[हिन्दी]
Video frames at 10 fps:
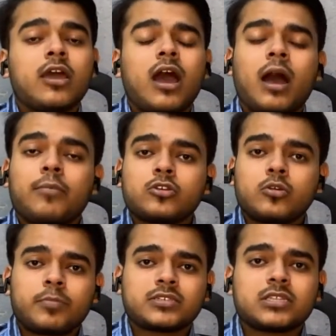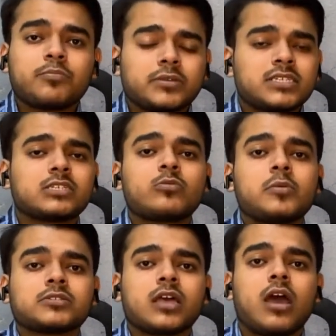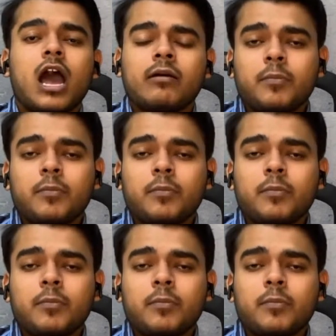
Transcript: आपका जो बचता है पचास रुपये बचता अब आप